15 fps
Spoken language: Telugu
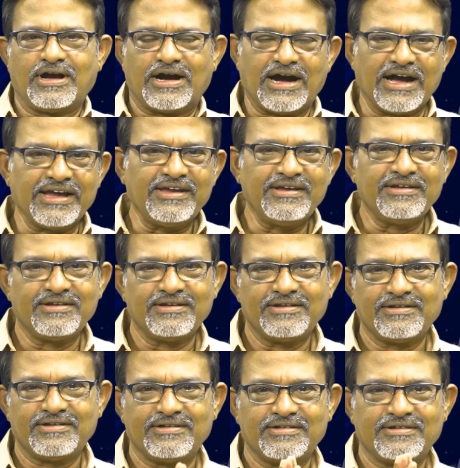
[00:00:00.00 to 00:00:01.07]
హాయ్
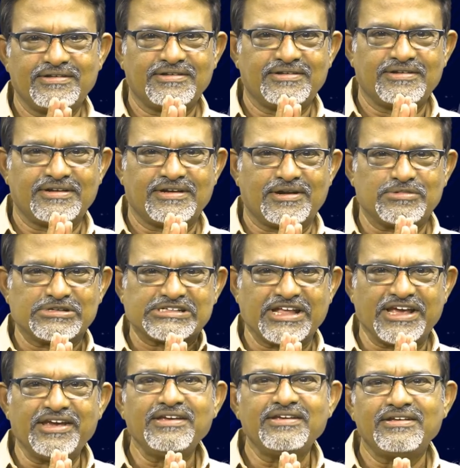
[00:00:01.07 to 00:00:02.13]
నమస్తే
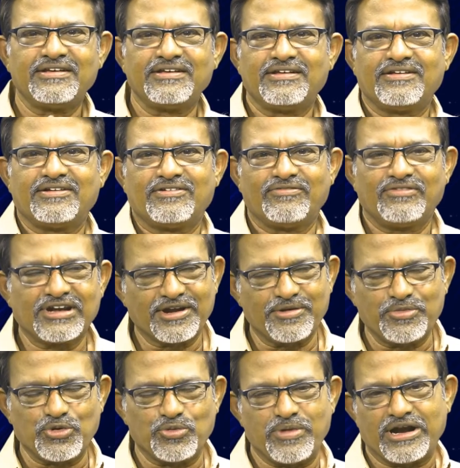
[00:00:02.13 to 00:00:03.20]
వెల్కమ్
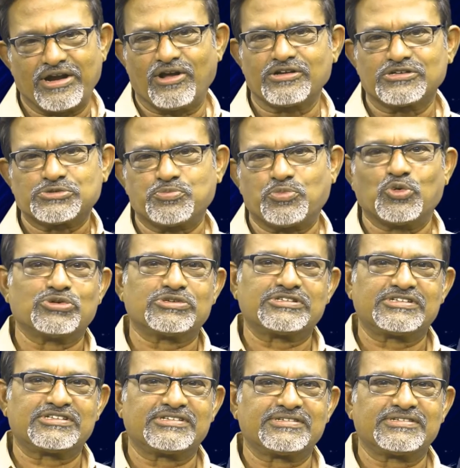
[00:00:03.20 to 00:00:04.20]
టు మ్యాడ్ డాగ్ స్పోర్ట్స్